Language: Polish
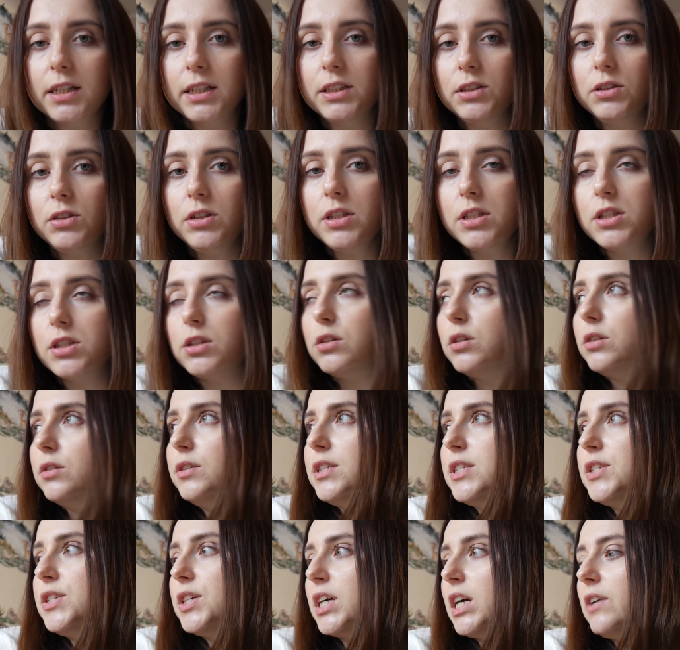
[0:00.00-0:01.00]
No i co, no
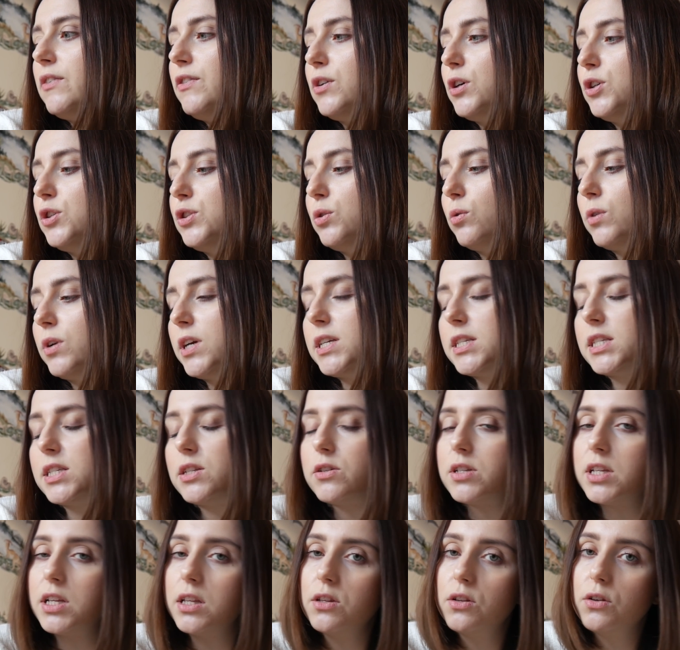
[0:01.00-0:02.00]
nic ciekawego się u
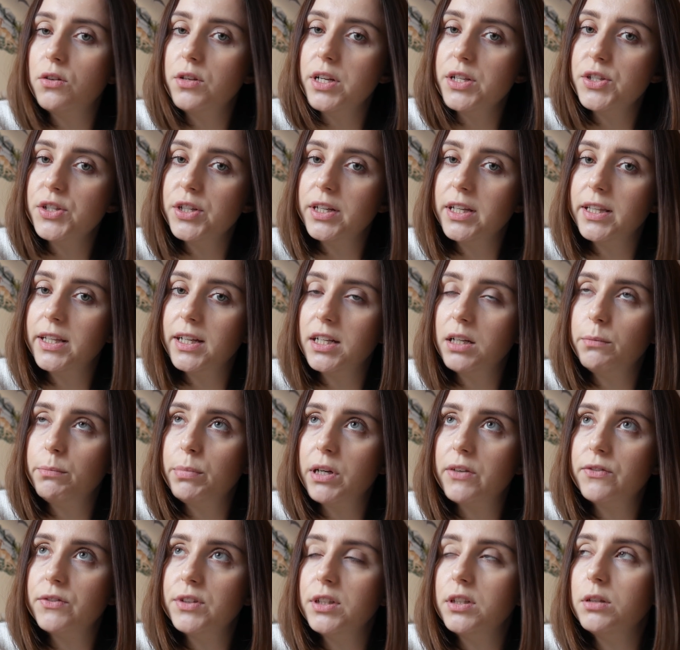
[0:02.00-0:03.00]
nas ostatnio nie dzieje tak
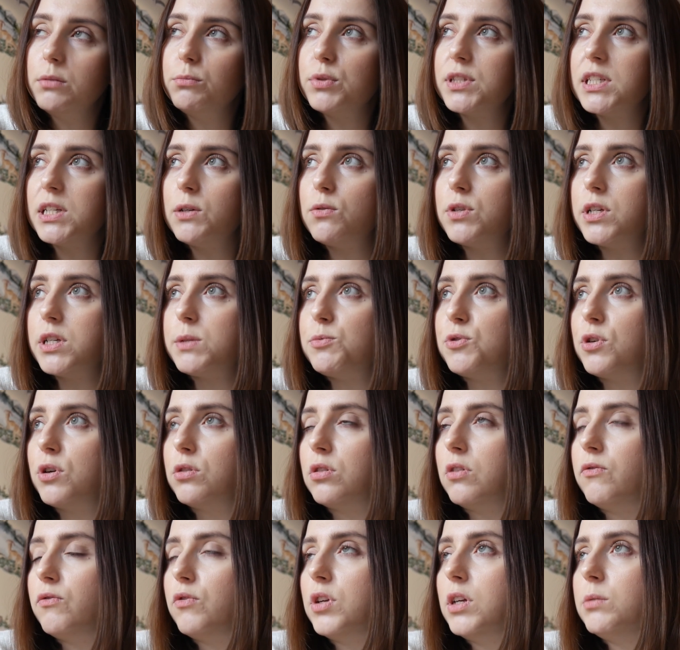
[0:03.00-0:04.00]
naprawdę, no bo cały czas
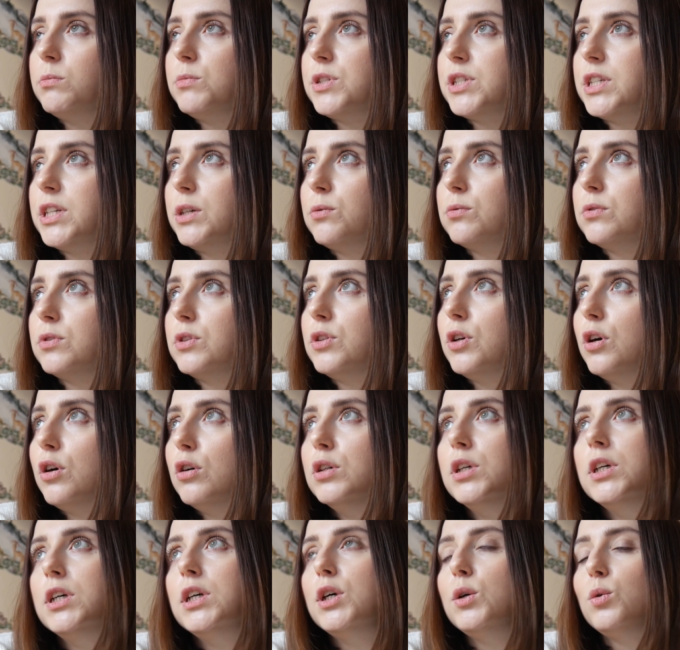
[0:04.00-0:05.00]
przygotowujemy się
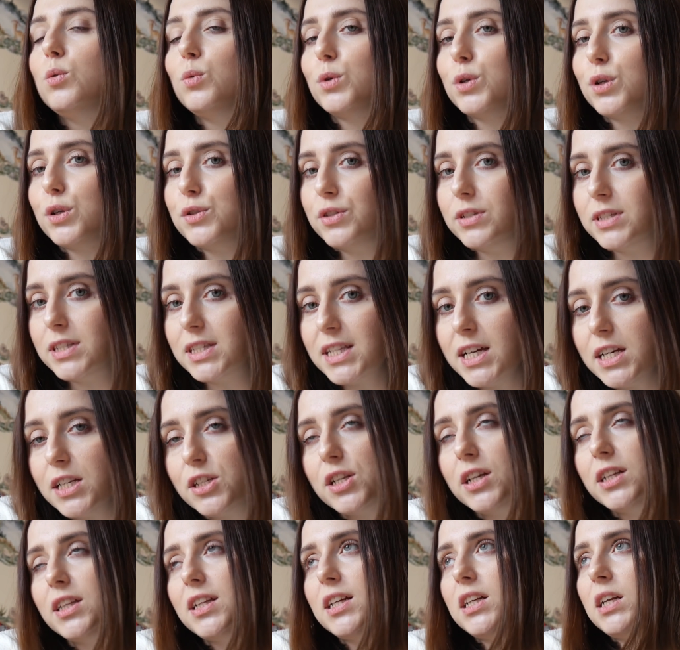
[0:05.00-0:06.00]
do urodzin
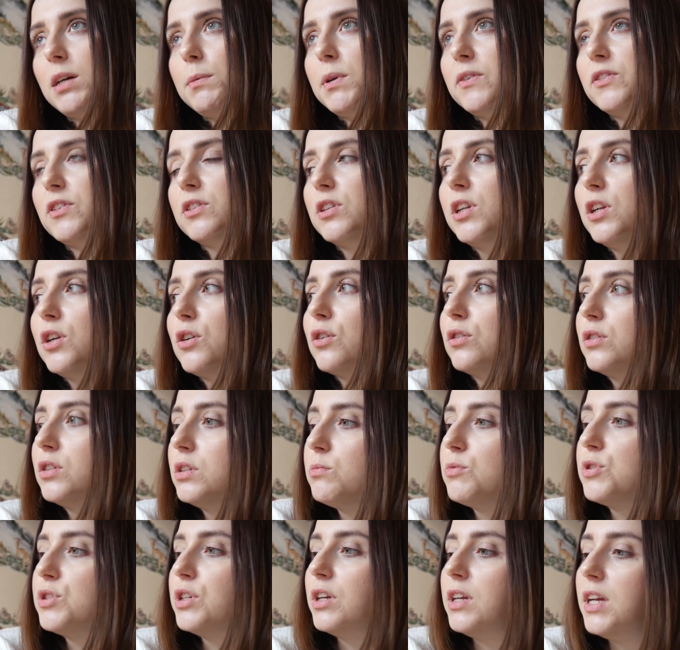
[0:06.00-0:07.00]
Stasia i tak naprawdę tylko
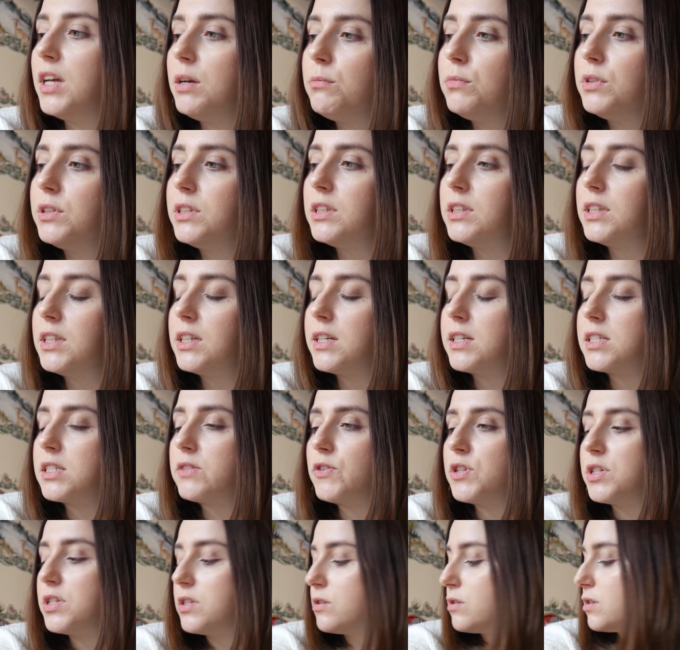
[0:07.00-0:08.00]
tym żyjemy i teraz
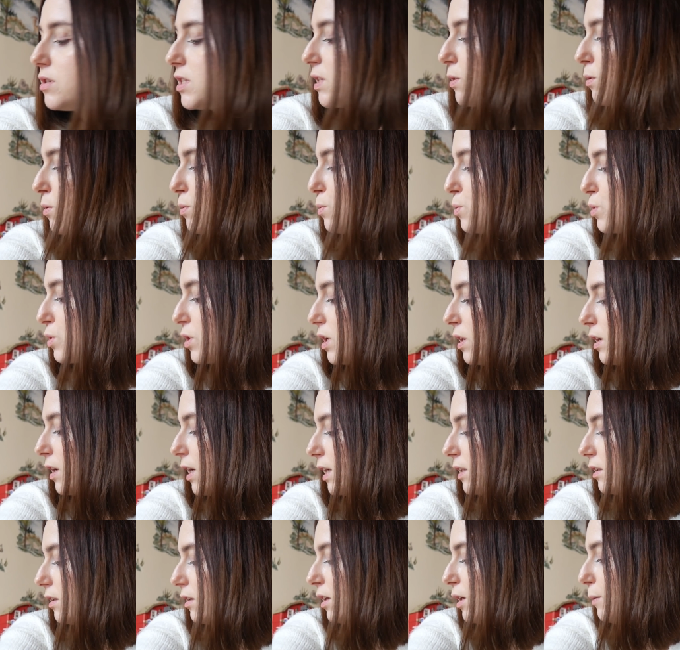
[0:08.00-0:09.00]
właśnie zostało już
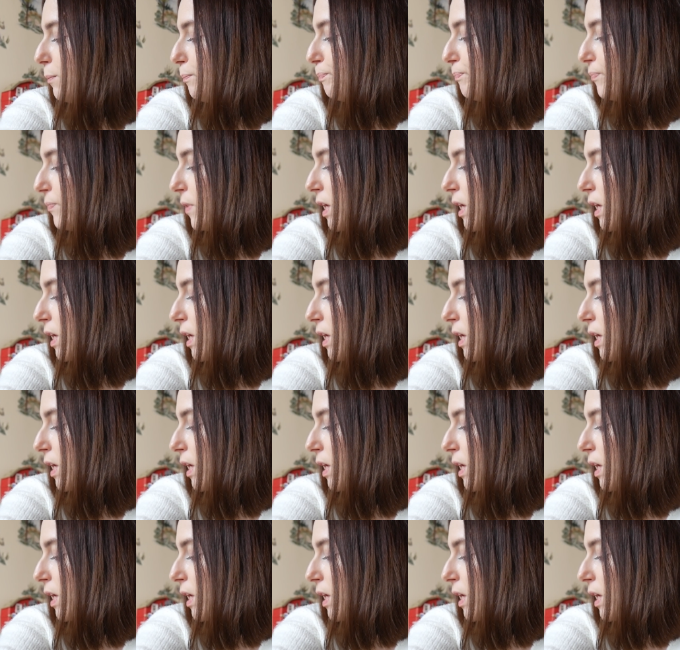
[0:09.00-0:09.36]
kilka dni.